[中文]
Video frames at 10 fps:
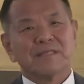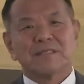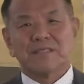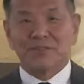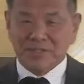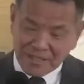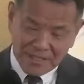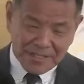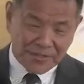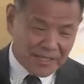这就是
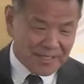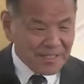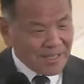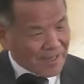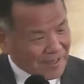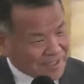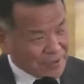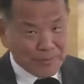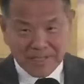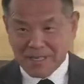耶和华讲，好了，
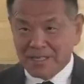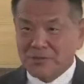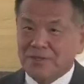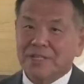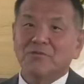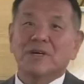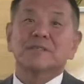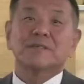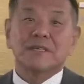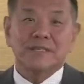后面讲了说，那我要
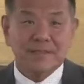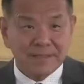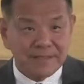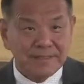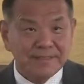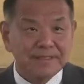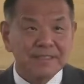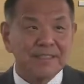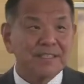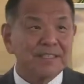走了，
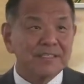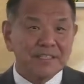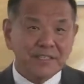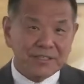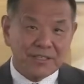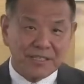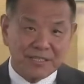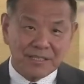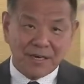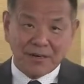这些事儿
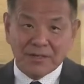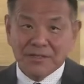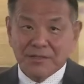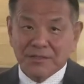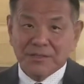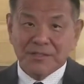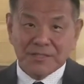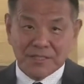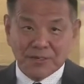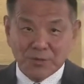临到
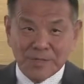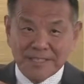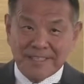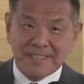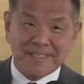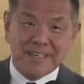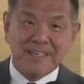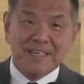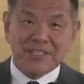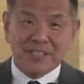这后面一件事哈，
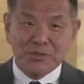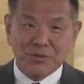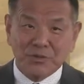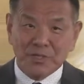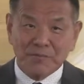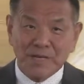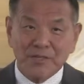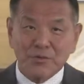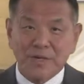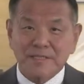是跟最后审判
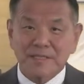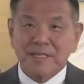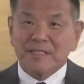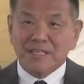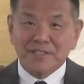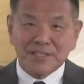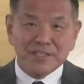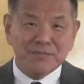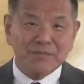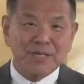有关系。在这个
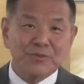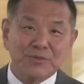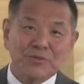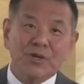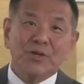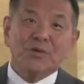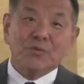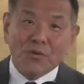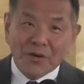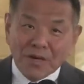审判中，
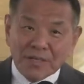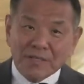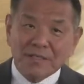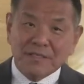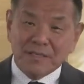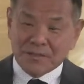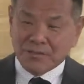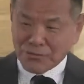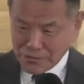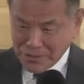我要
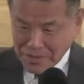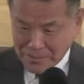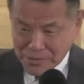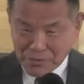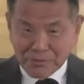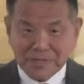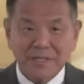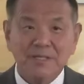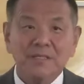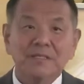从你们中
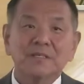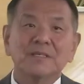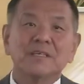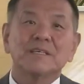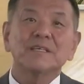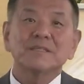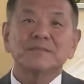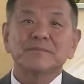间撤离了，